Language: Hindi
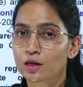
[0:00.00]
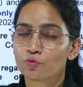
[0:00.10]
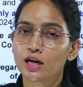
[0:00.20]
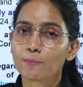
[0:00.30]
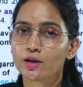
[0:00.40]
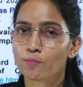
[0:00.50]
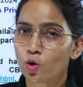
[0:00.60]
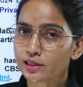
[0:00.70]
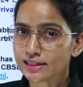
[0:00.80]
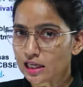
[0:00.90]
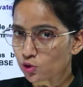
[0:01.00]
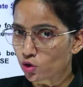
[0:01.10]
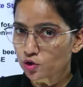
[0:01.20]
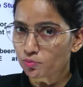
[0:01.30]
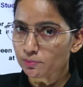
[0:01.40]
फिर आपने बोर्ड के साथ
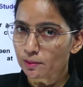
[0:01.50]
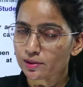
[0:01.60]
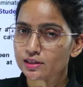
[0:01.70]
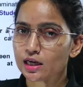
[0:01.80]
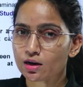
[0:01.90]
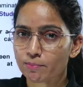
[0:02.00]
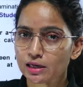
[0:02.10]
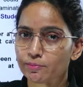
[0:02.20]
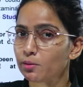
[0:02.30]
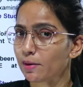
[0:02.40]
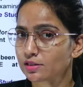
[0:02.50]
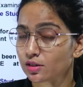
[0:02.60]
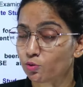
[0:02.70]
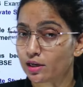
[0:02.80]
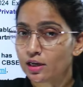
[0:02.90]
दो में पेपर दिया कंपार्टमेंट में पास
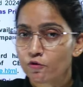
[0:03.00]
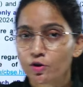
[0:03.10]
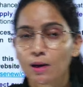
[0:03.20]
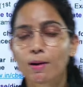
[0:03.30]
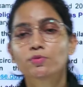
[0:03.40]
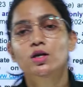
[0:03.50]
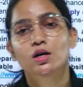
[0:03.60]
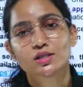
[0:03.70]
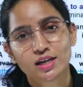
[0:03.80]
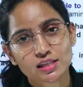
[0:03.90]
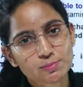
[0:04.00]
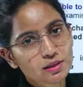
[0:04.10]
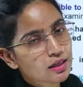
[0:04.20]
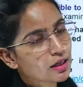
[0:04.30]
नहीं हुए फिर अब आप थर्ड चांस में